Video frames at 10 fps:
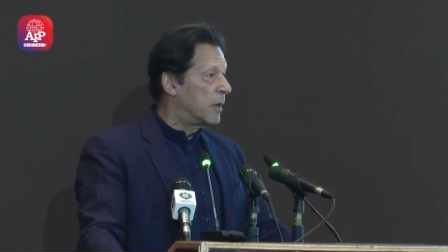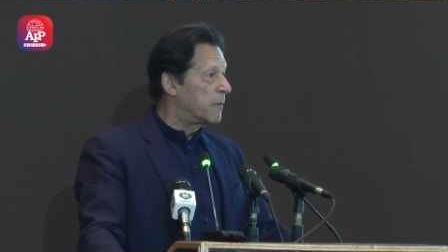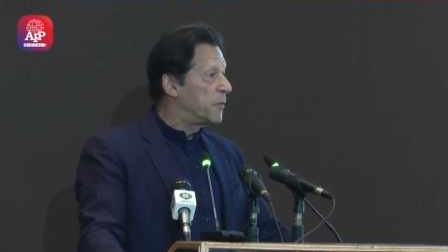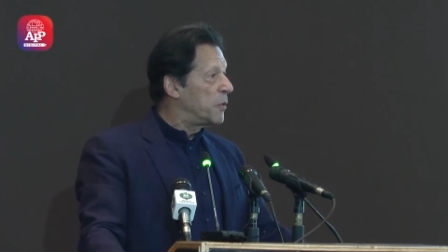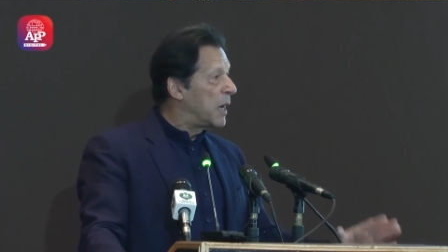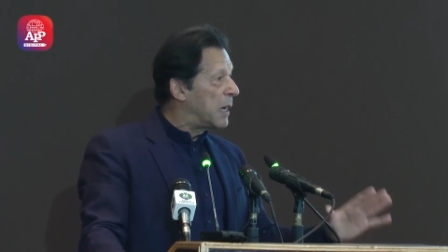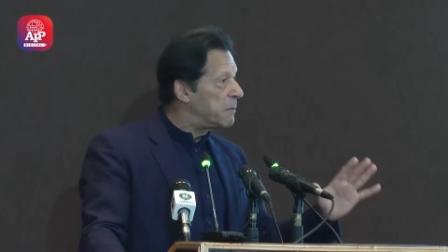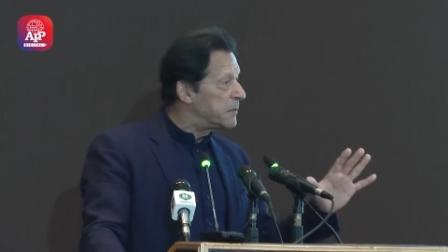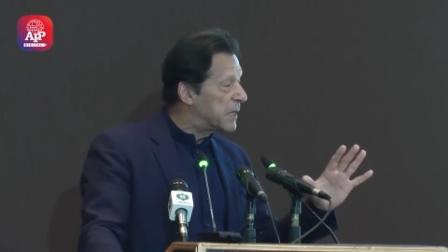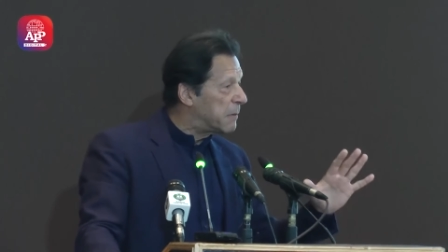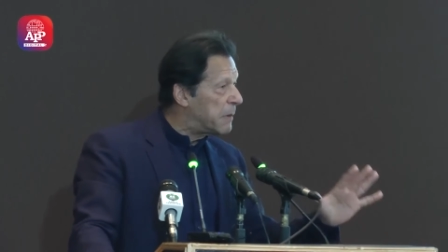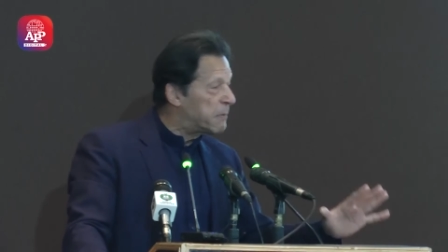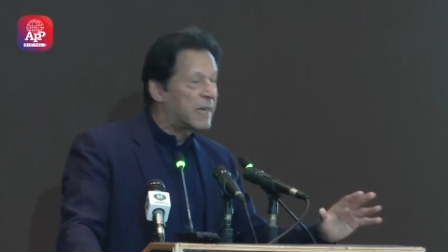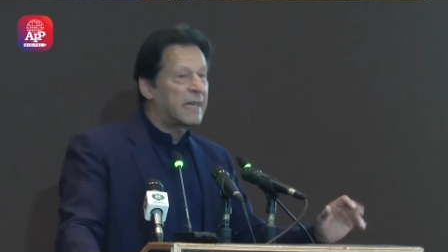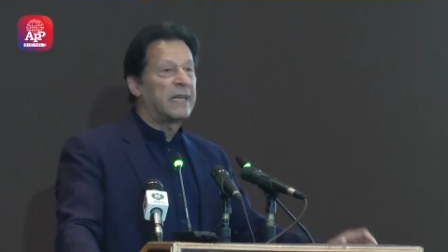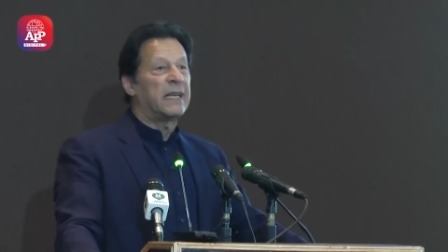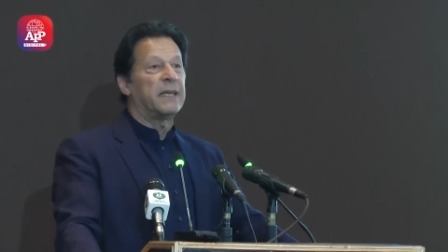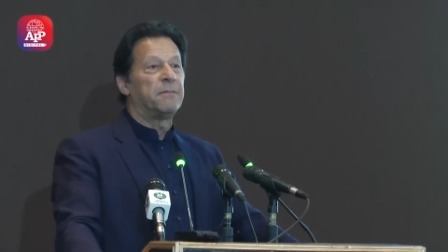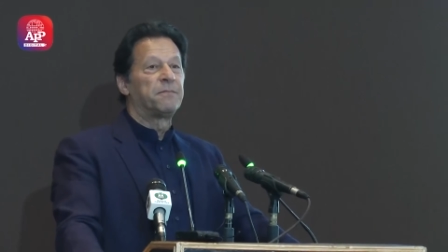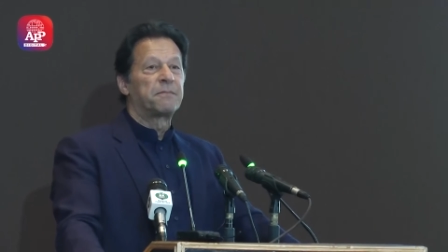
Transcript: और वो हम जब हम करेंगे